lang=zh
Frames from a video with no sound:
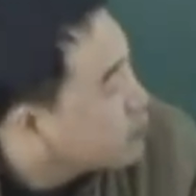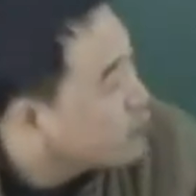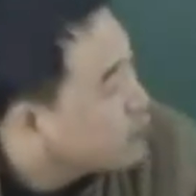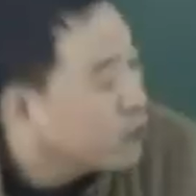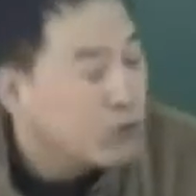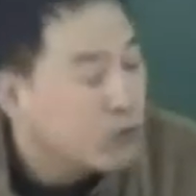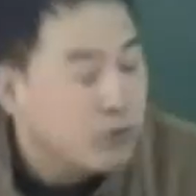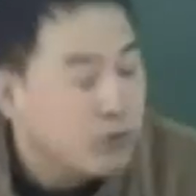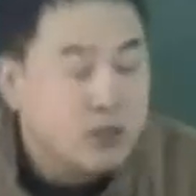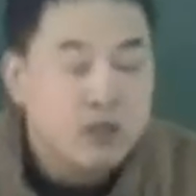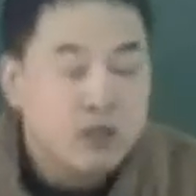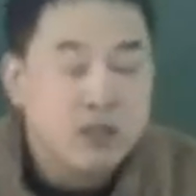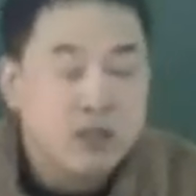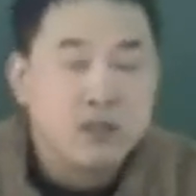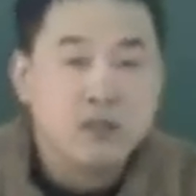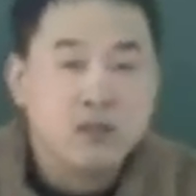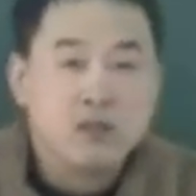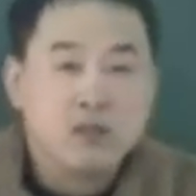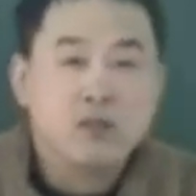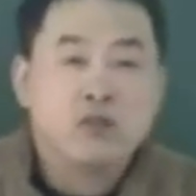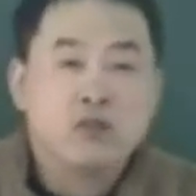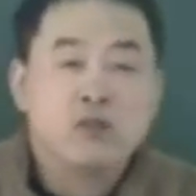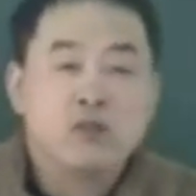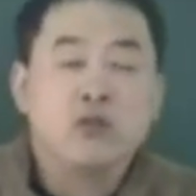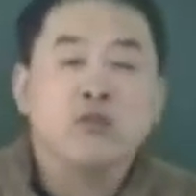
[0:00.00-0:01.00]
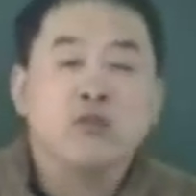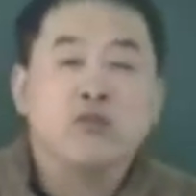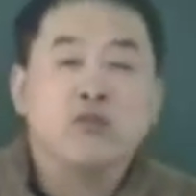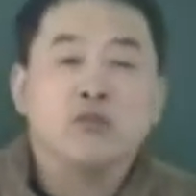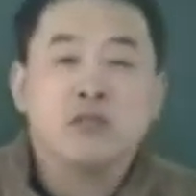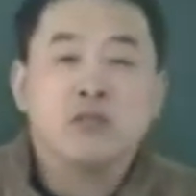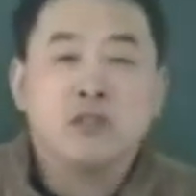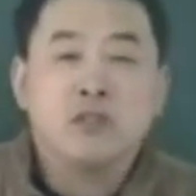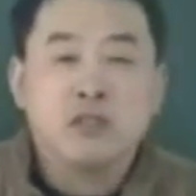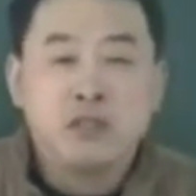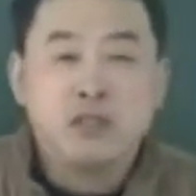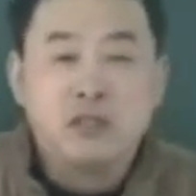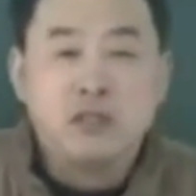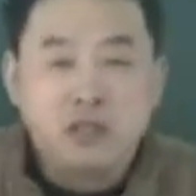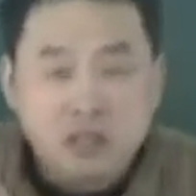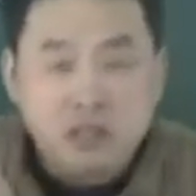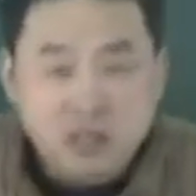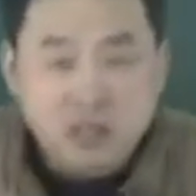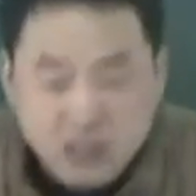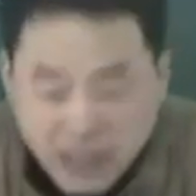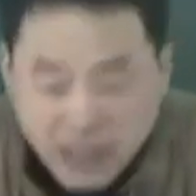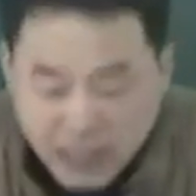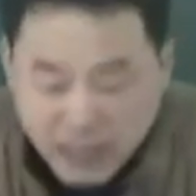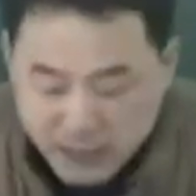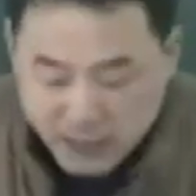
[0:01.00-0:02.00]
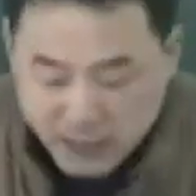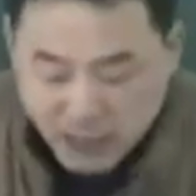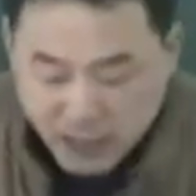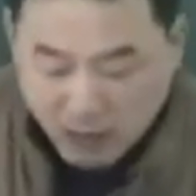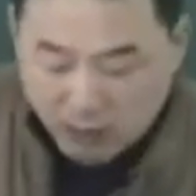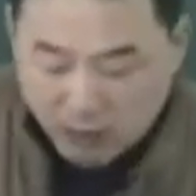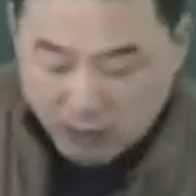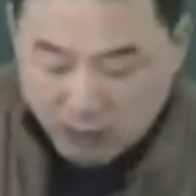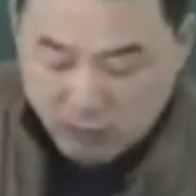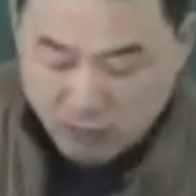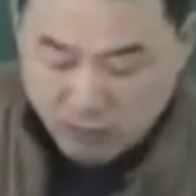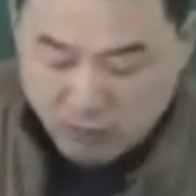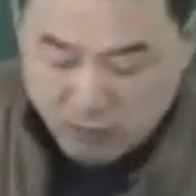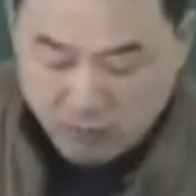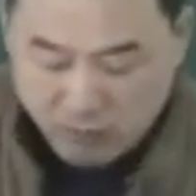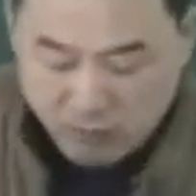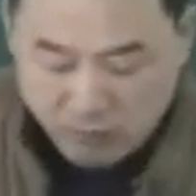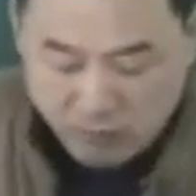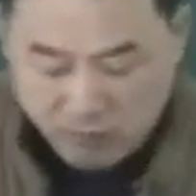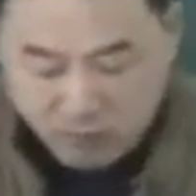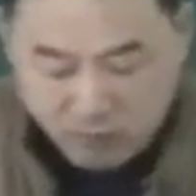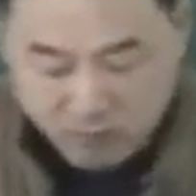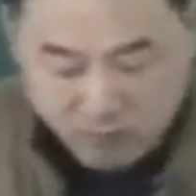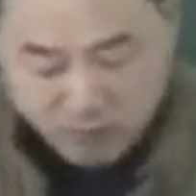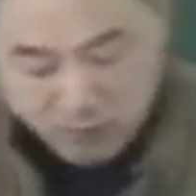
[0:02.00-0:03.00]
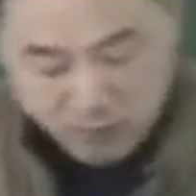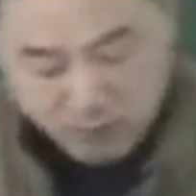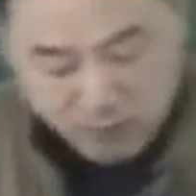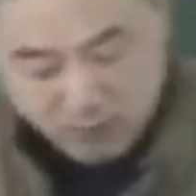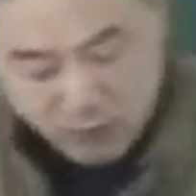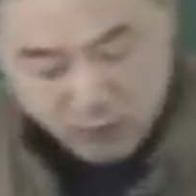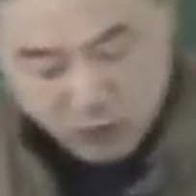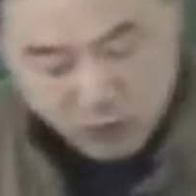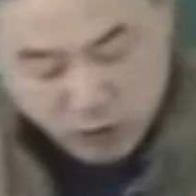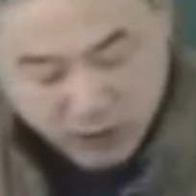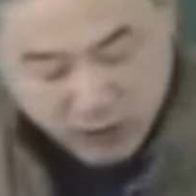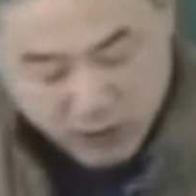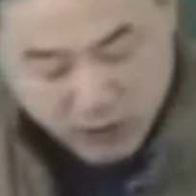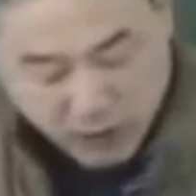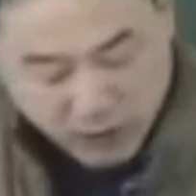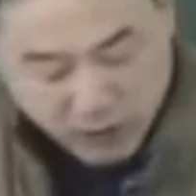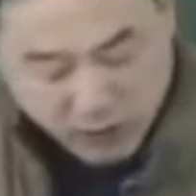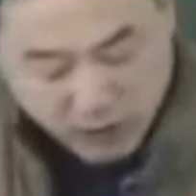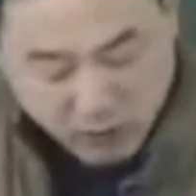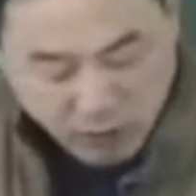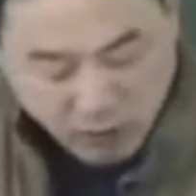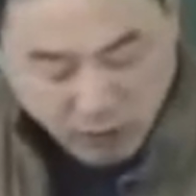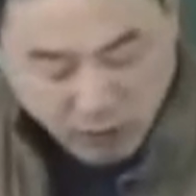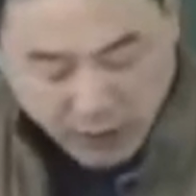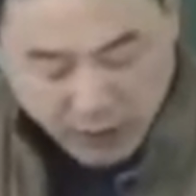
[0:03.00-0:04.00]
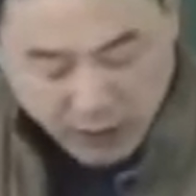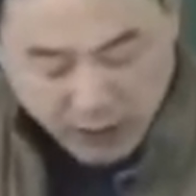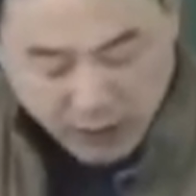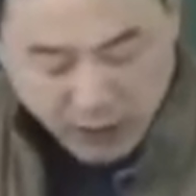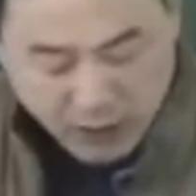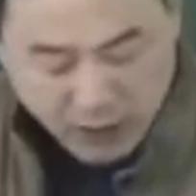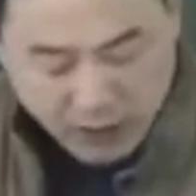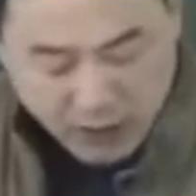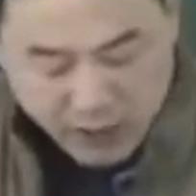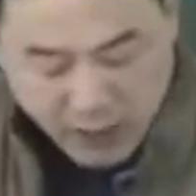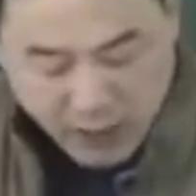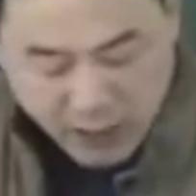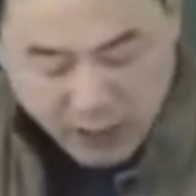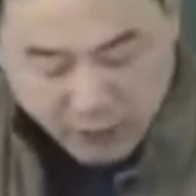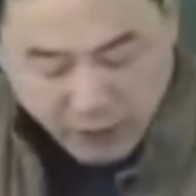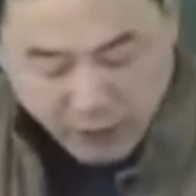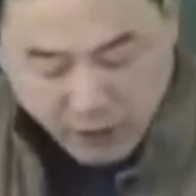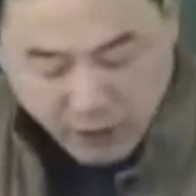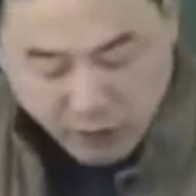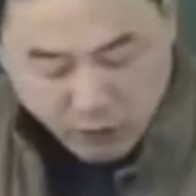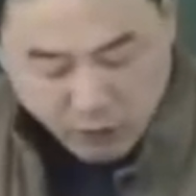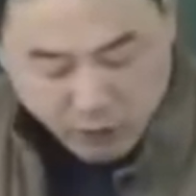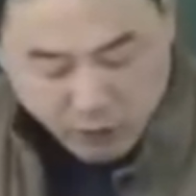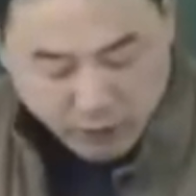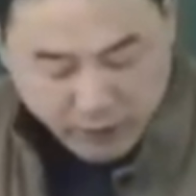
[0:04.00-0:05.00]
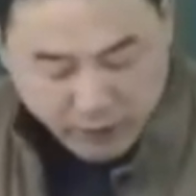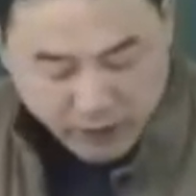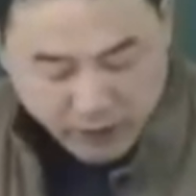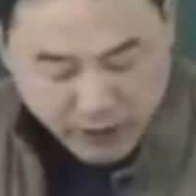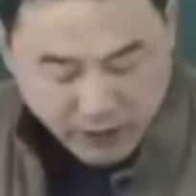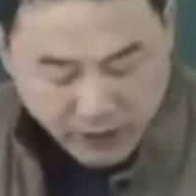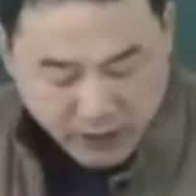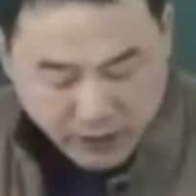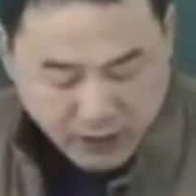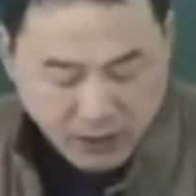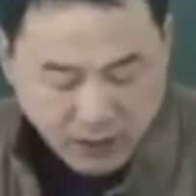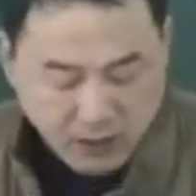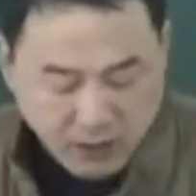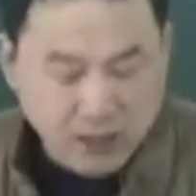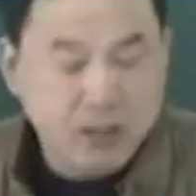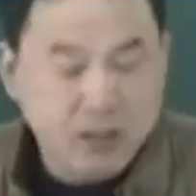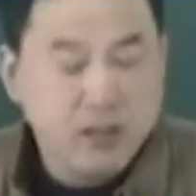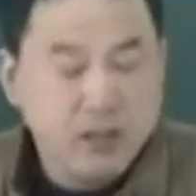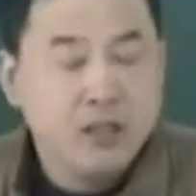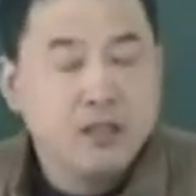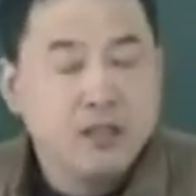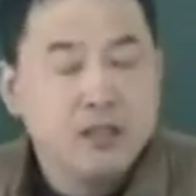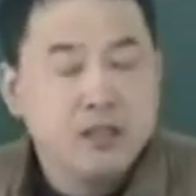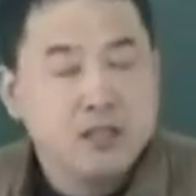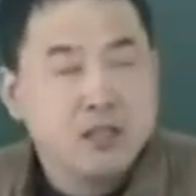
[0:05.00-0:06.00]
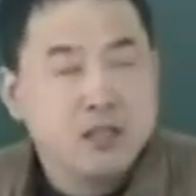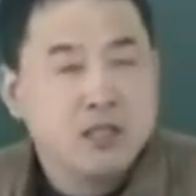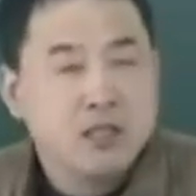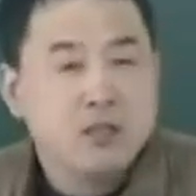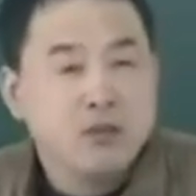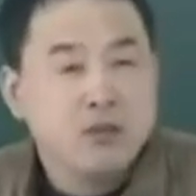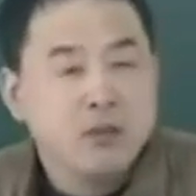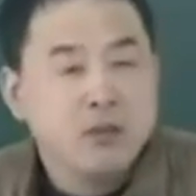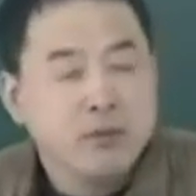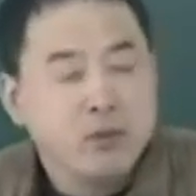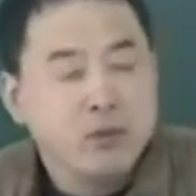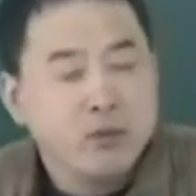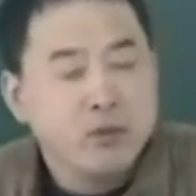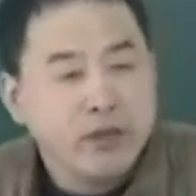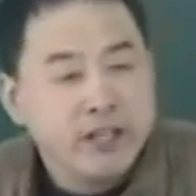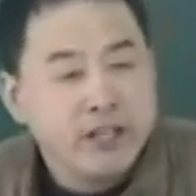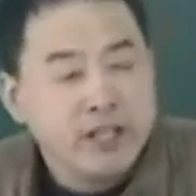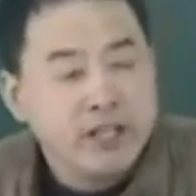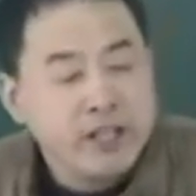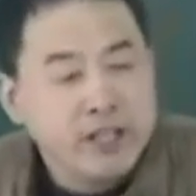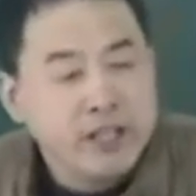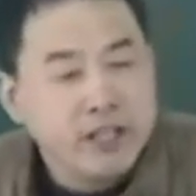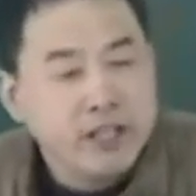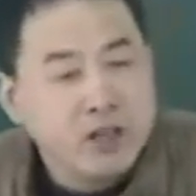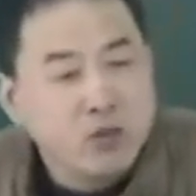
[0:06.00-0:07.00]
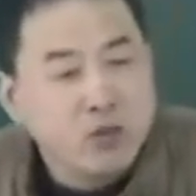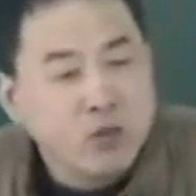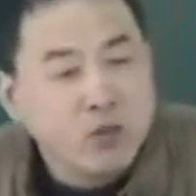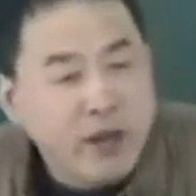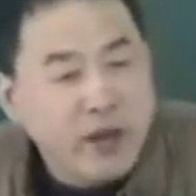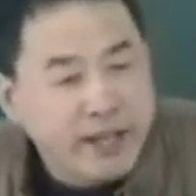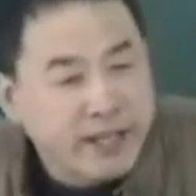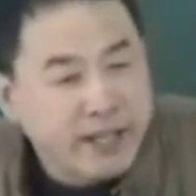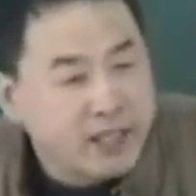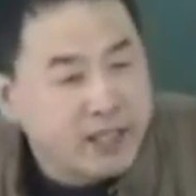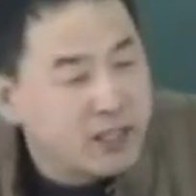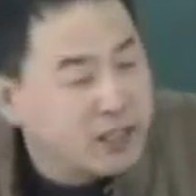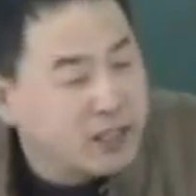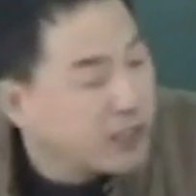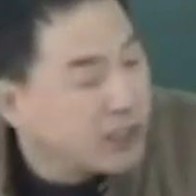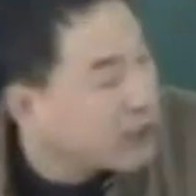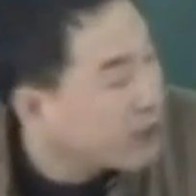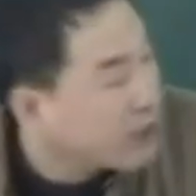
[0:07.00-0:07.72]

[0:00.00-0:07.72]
毒壅盛，冲刺三焦，所以上面有黄连。而先方活命饮呢，这是我们唯一一个外科